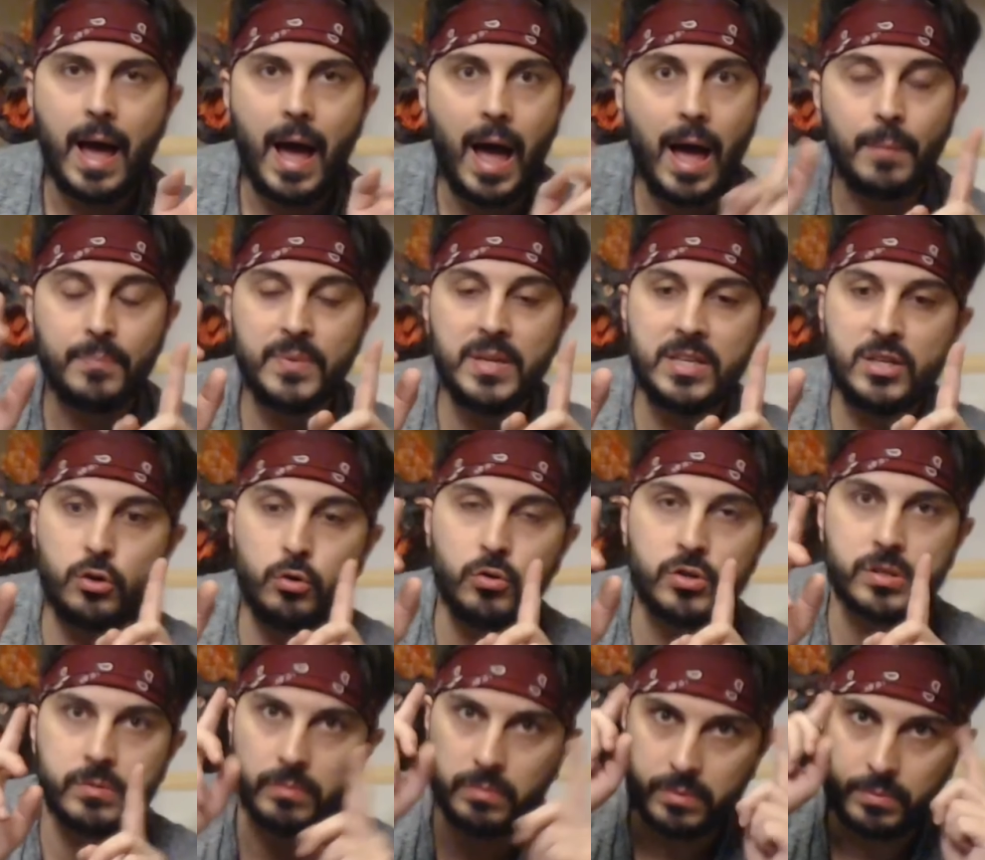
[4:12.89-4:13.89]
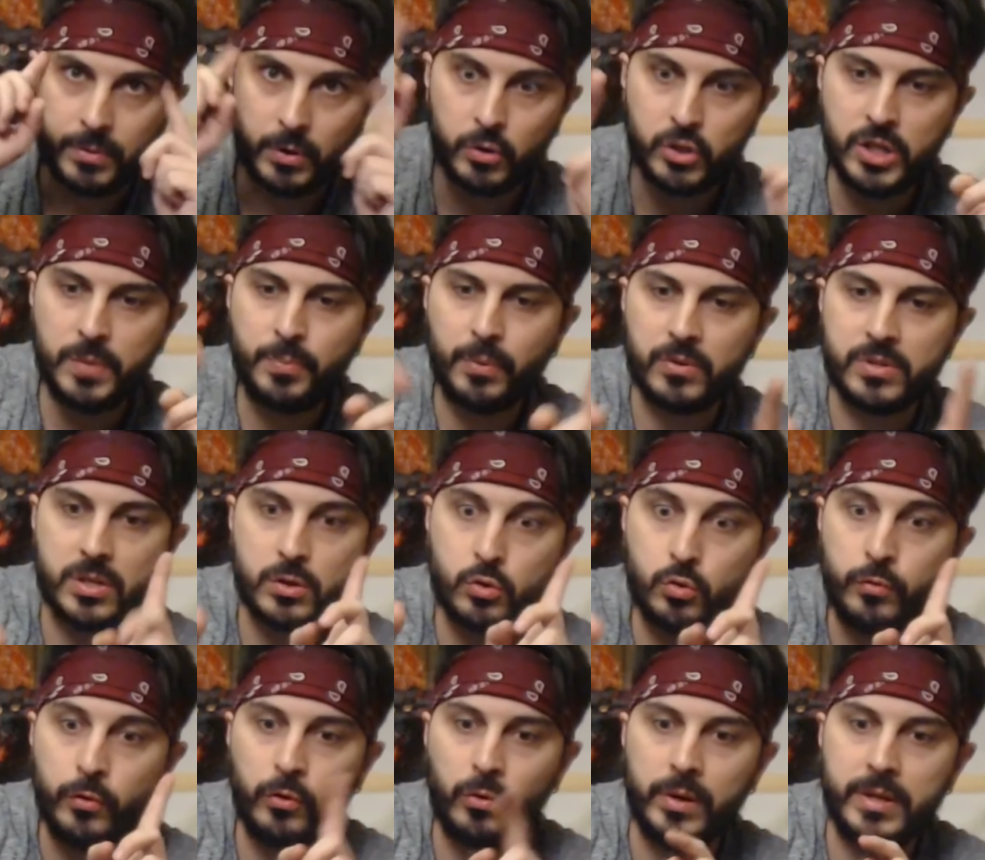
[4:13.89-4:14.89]
Ah, petite chose, maintenant que j'y pense,
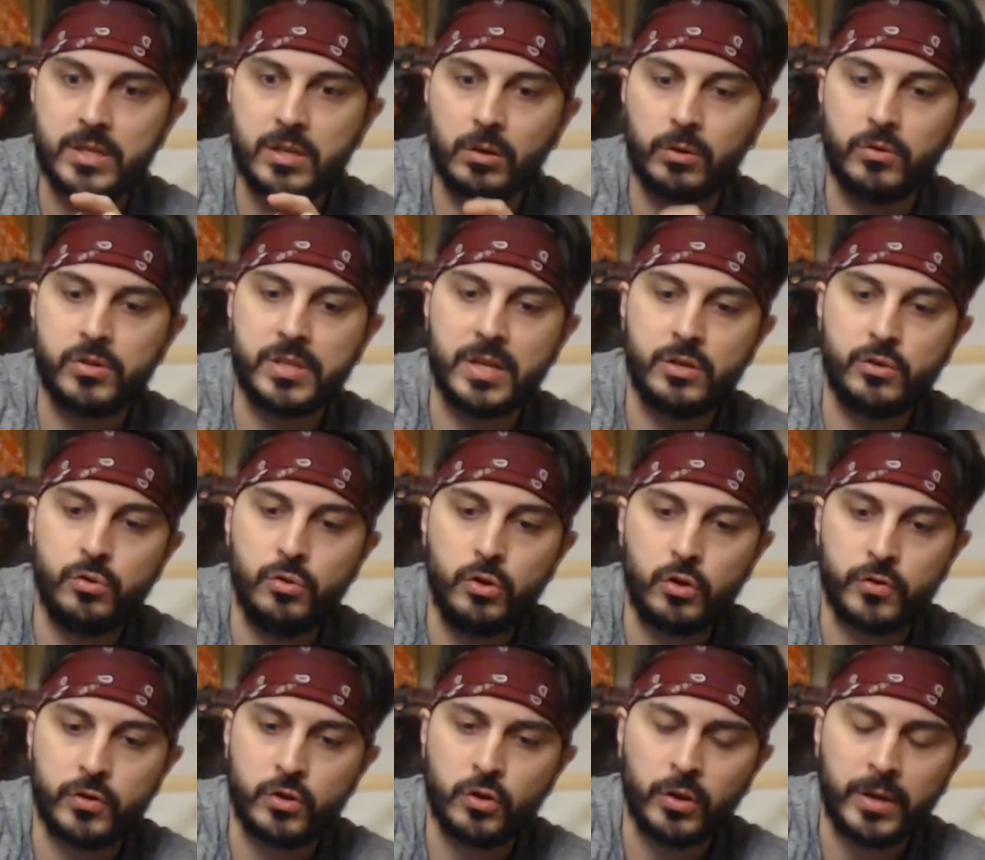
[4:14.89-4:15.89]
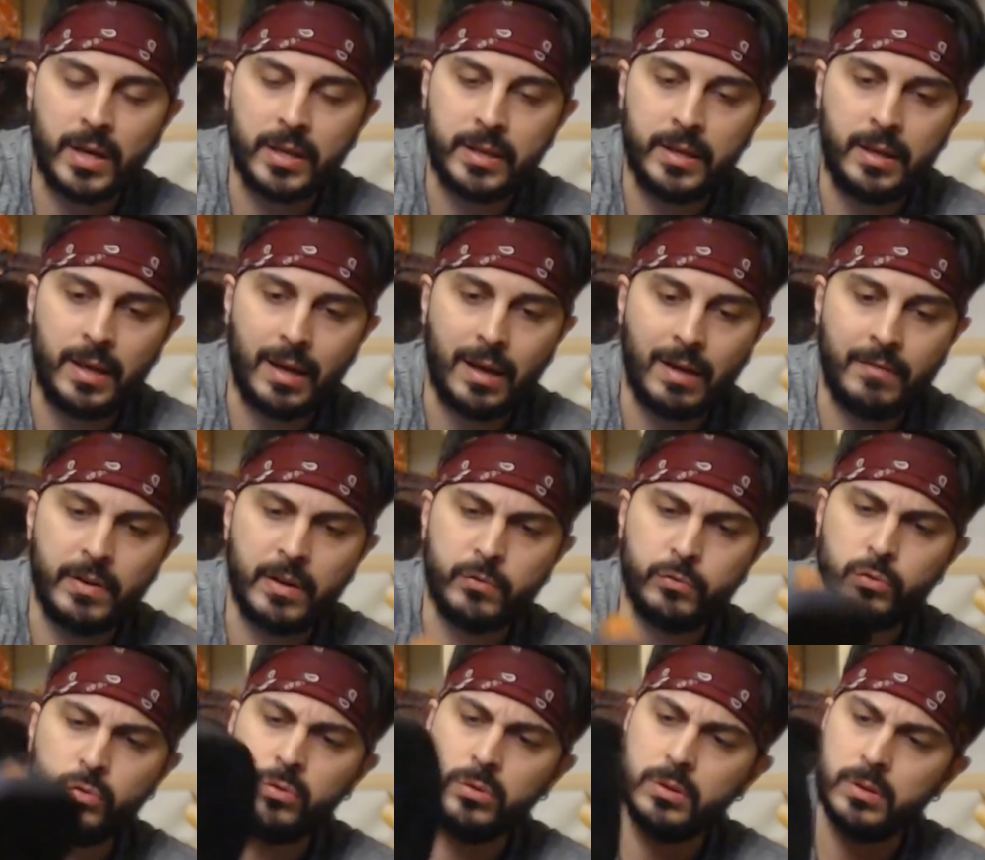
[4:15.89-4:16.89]
souvent dans les socles de statues, je vais juste regarder avec
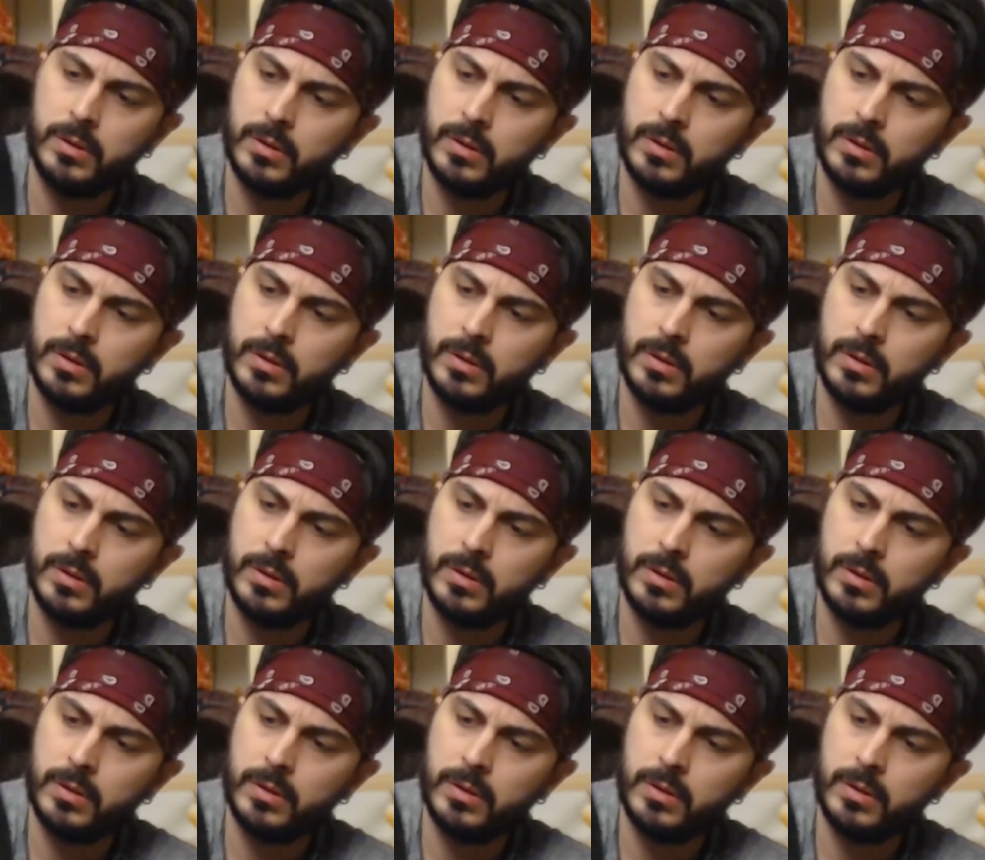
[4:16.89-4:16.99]
vous,